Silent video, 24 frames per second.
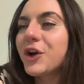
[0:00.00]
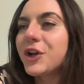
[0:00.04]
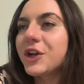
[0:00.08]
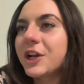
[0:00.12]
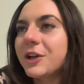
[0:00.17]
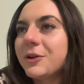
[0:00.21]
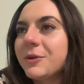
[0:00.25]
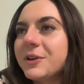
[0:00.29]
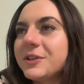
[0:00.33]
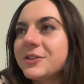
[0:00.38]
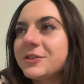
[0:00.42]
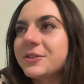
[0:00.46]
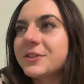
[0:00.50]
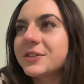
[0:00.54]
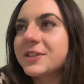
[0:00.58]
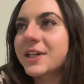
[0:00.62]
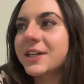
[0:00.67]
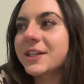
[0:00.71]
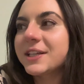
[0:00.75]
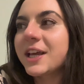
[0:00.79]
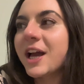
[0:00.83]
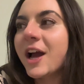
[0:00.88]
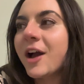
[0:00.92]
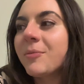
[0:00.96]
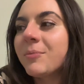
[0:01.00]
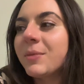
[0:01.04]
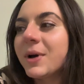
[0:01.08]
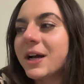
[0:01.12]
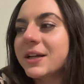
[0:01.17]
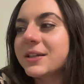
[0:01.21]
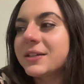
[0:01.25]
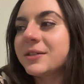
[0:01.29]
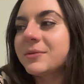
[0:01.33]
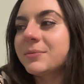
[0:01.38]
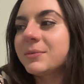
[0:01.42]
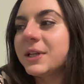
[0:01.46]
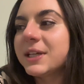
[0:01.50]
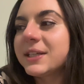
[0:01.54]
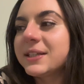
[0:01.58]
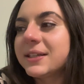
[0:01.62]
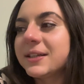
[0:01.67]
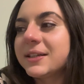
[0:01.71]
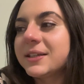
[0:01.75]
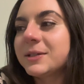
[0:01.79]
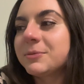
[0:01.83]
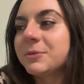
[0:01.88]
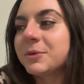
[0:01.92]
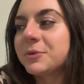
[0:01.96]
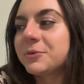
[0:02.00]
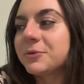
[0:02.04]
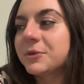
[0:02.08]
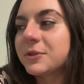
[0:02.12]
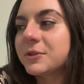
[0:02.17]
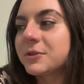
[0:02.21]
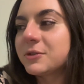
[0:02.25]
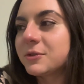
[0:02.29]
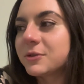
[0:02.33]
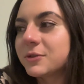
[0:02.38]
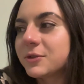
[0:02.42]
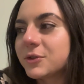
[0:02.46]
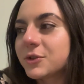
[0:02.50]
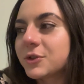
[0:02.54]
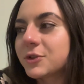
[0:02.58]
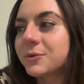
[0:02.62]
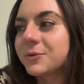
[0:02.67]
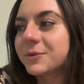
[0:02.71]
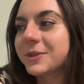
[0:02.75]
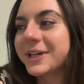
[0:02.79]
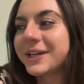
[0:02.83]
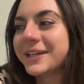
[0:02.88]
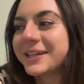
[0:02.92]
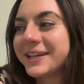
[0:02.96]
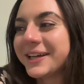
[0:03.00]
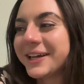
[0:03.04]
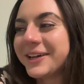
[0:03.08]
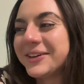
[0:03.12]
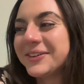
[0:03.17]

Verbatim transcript: dann habe ich so gesagt, ja, mach den Blick, den ich immer in Französisch gemacht habe.